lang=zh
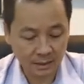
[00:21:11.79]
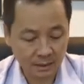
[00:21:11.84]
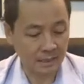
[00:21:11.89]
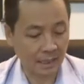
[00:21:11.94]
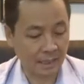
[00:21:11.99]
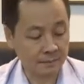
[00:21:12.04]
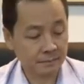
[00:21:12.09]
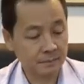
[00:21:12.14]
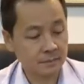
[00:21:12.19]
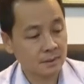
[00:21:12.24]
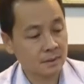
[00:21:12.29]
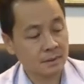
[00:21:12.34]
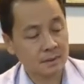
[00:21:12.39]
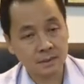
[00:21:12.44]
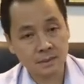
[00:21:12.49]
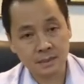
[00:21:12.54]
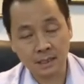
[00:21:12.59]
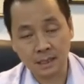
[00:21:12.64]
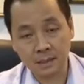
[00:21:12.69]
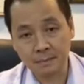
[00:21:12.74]
你看
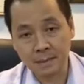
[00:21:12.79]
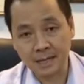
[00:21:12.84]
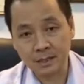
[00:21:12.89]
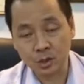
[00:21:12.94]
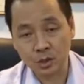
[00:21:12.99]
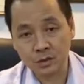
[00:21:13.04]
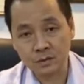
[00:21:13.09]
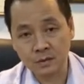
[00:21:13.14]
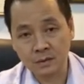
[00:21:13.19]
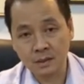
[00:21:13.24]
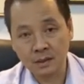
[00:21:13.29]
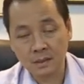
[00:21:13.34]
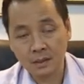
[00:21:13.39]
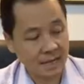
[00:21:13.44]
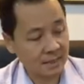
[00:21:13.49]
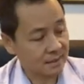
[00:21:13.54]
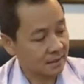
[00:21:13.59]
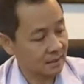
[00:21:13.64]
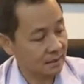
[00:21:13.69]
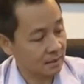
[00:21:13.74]
这个 message，
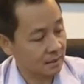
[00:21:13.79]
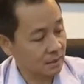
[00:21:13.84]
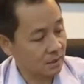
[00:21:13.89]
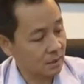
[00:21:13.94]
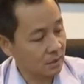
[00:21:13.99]
他十